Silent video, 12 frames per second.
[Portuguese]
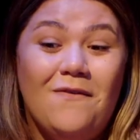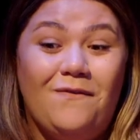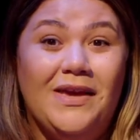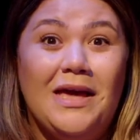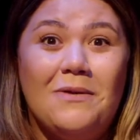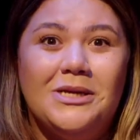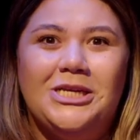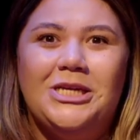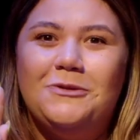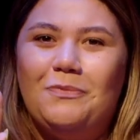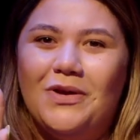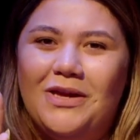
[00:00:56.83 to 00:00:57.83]
Fica com a
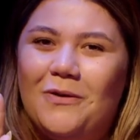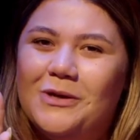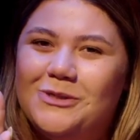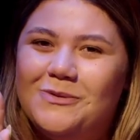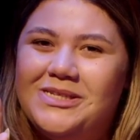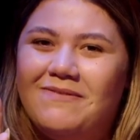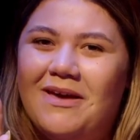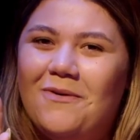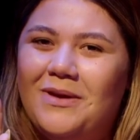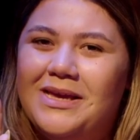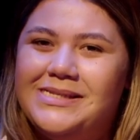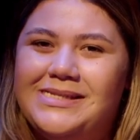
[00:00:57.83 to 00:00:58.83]
gente porque hoje você vai
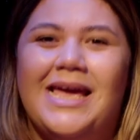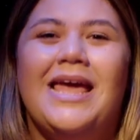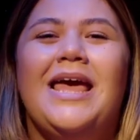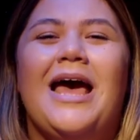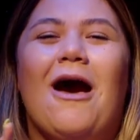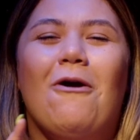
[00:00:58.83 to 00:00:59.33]
conhecer